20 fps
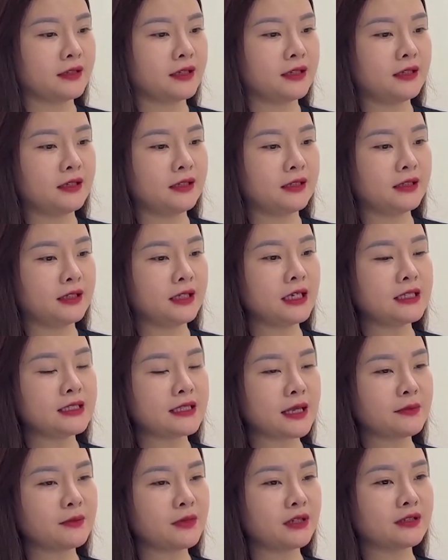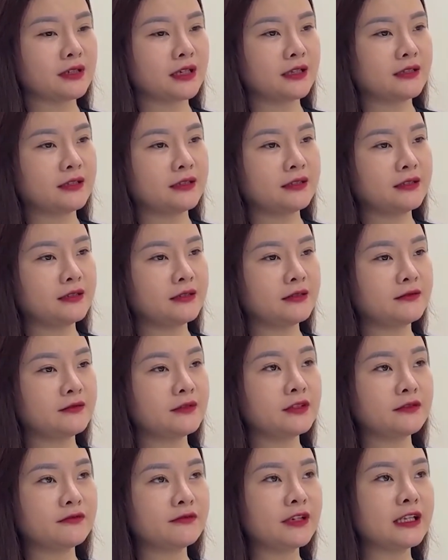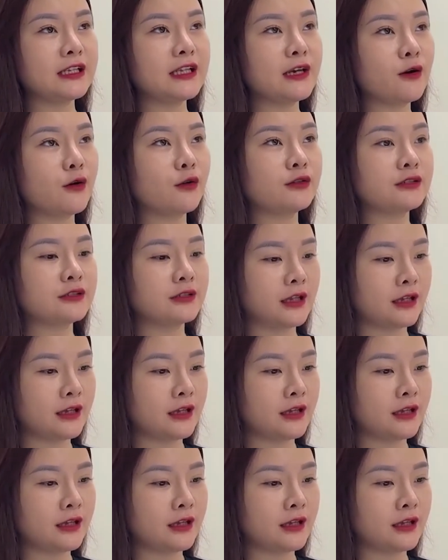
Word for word: thì khi xem được cái những video như